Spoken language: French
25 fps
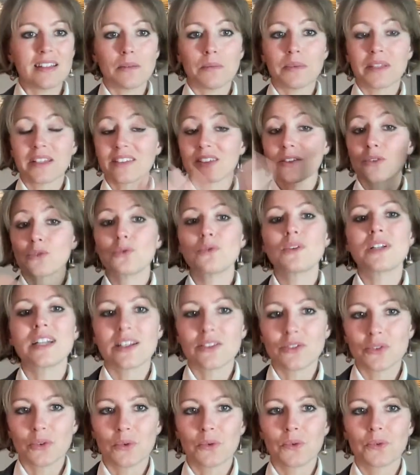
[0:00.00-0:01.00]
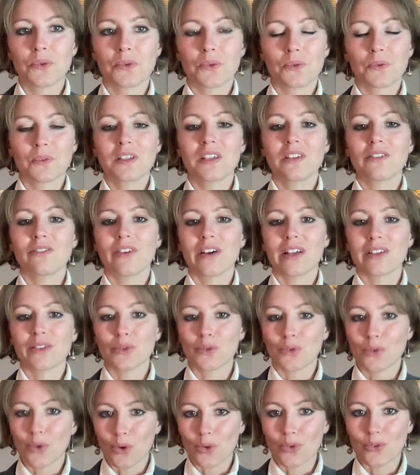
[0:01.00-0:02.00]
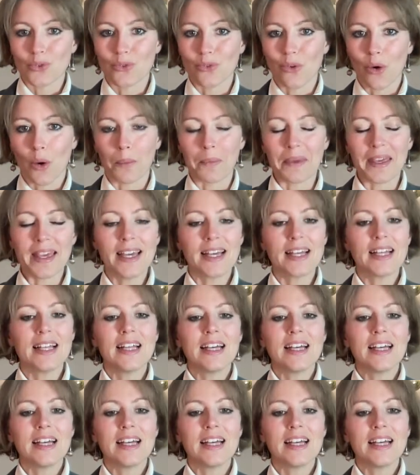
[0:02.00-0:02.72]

eh bien, c'est toute la solution qui va se transformer.